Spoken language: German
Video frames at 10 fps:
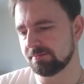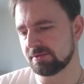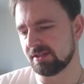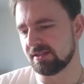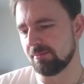
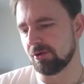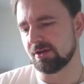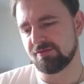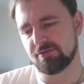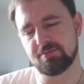kriegt der
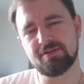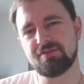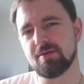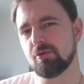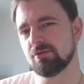Burger von mir
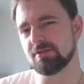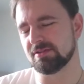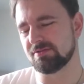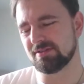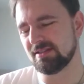vier Punkte.
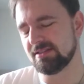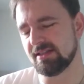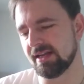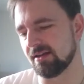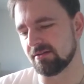Ich finde den nicht
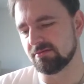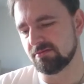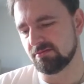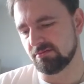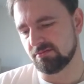lecker.
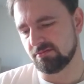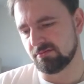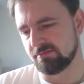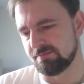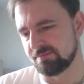
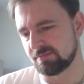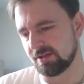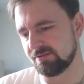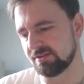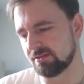
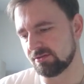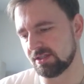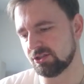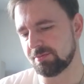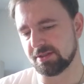Ich finde den auch nicht
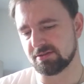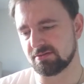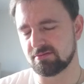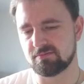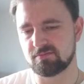
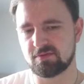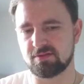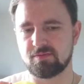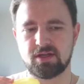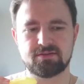ansprechend. Ist
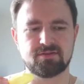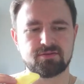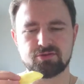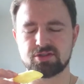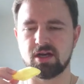irgendwie alles nicht so
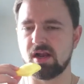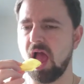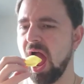richtig geil.